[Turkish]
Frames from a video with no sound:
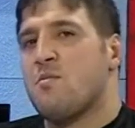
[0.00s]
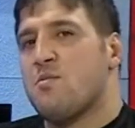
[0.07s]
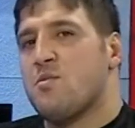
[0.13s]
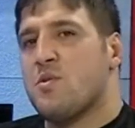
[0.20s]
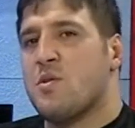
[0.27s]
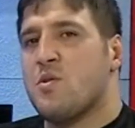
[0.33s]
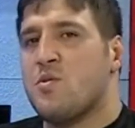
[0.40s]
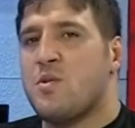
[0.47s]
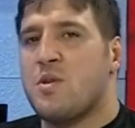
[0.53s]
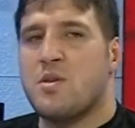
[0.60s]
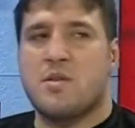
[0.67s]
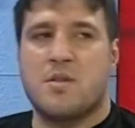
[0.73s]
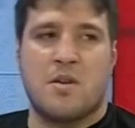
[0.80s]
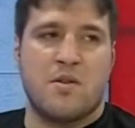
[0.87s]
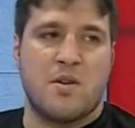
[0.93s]
Buradan güreş
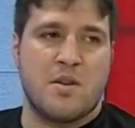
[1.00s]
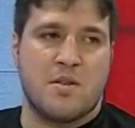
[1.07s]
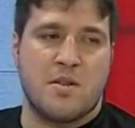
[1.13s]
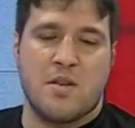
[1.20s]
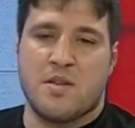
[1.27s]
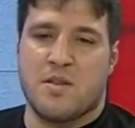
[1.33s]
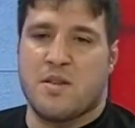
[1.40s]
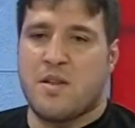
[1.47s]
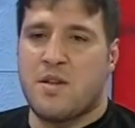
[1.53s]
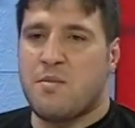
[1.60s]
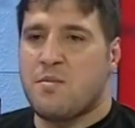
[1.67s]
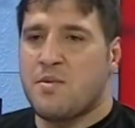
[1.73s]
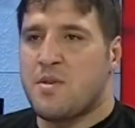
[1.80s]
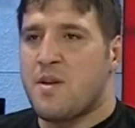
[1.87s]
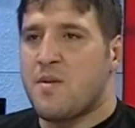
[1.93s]
sever
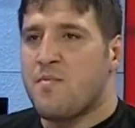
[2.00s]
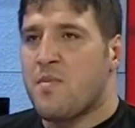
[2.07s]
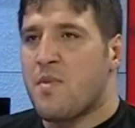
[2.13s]
seyircilerimize